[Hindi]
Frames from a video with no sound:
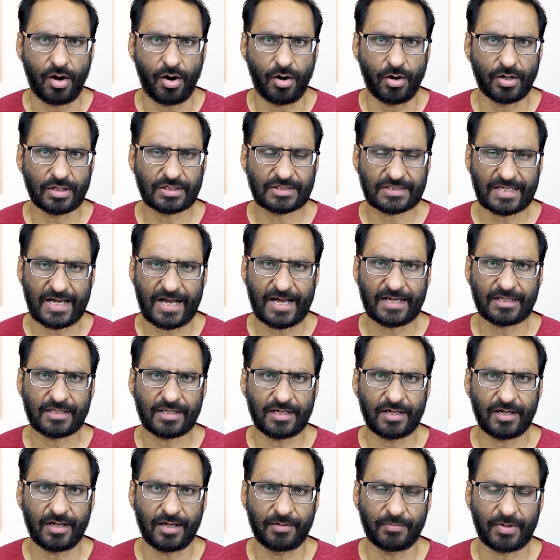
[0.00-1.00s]
और साथ
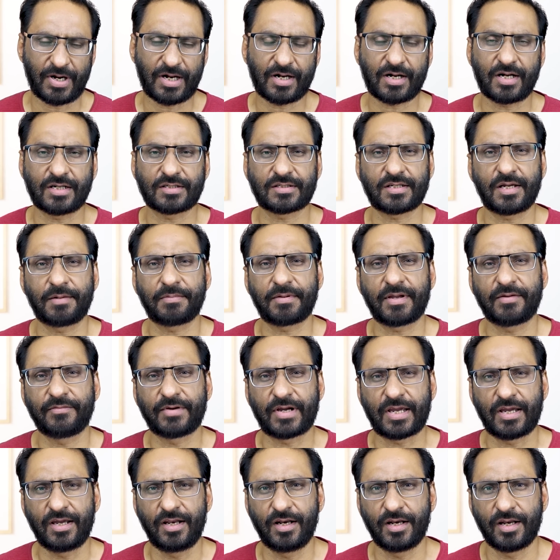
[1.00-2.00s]
इमरान खान साहब के
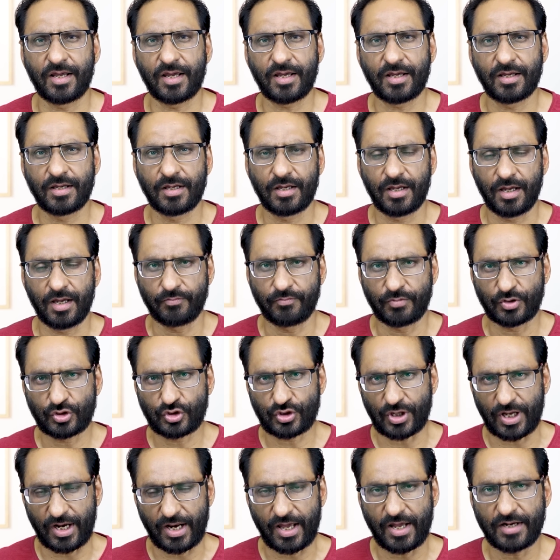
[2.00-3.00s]
वकील ने वो
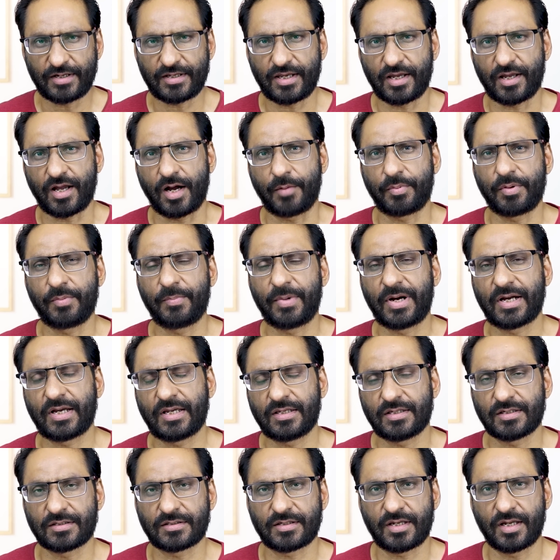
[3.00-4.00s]
चालान की कापी
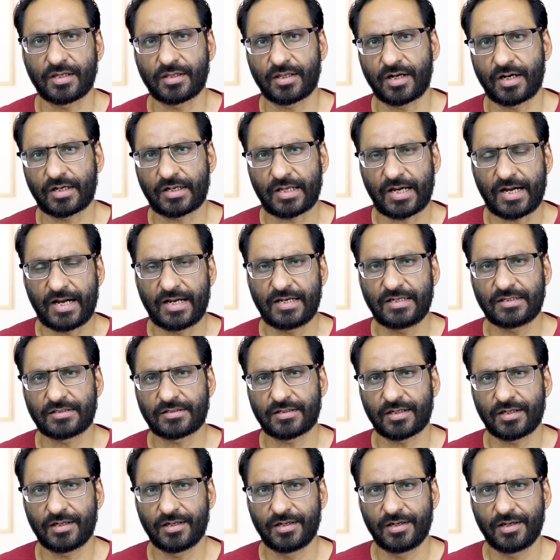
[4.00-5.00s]
मांगी जिसके अंदर 28